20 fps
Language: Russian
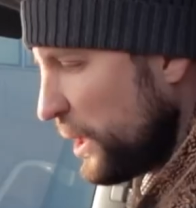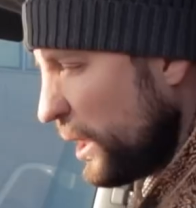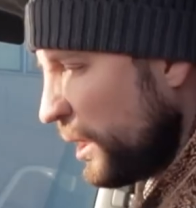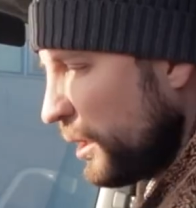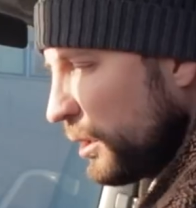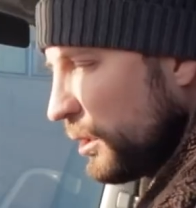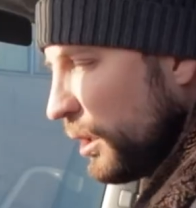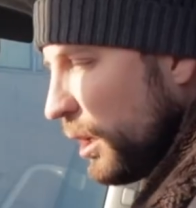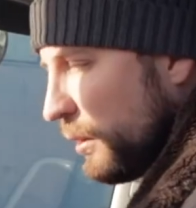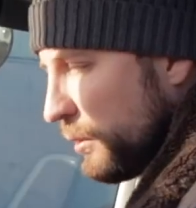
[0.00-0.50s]

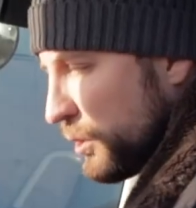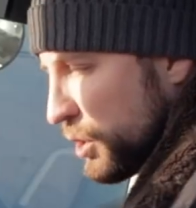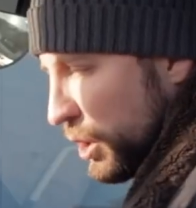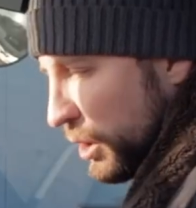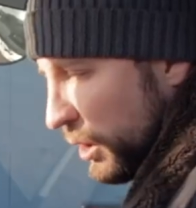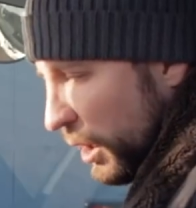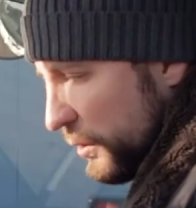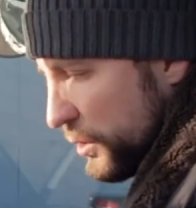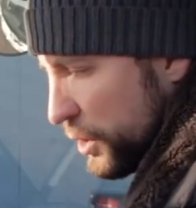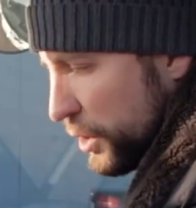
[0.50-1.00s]
специальные
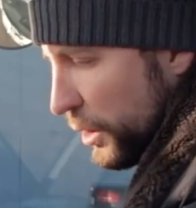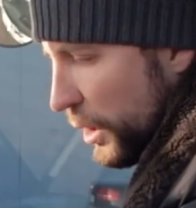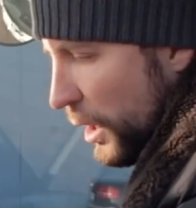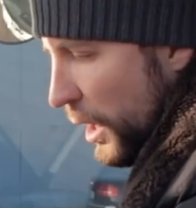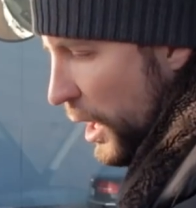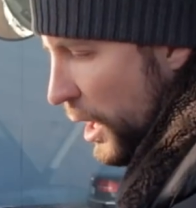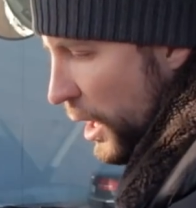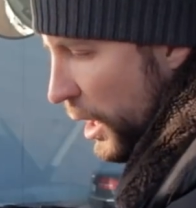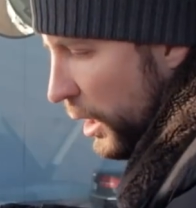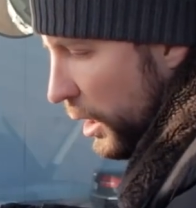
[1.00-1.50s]
клавиши.
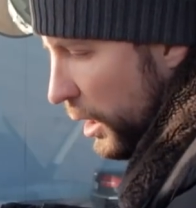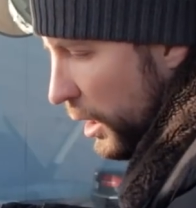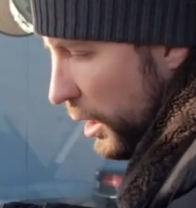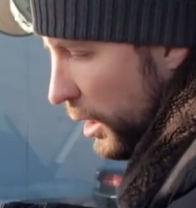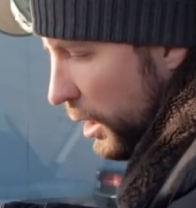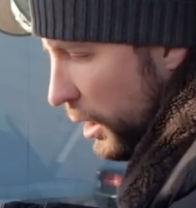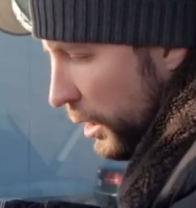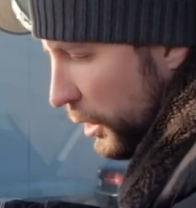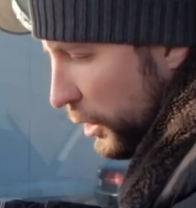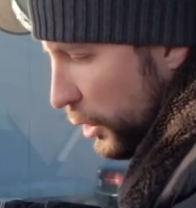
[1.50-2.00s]
Клавиша
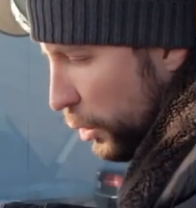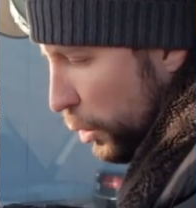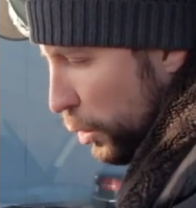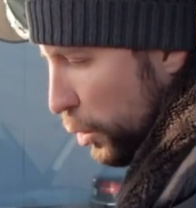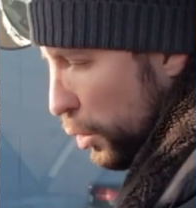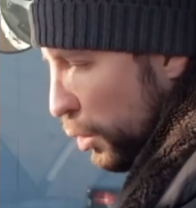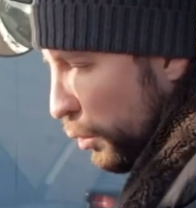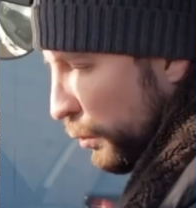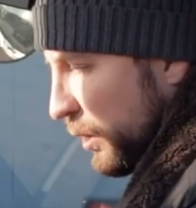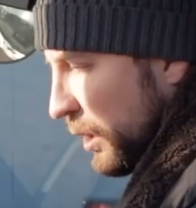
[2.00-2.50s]
э,
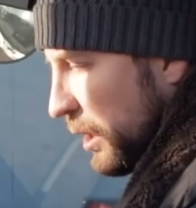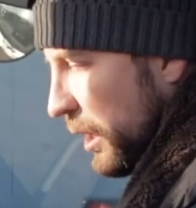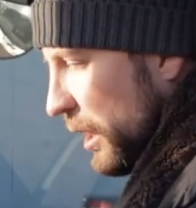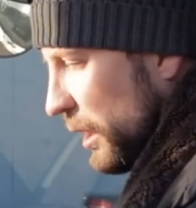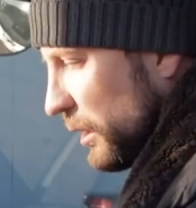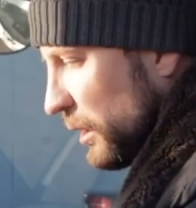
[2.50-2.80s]
регулировки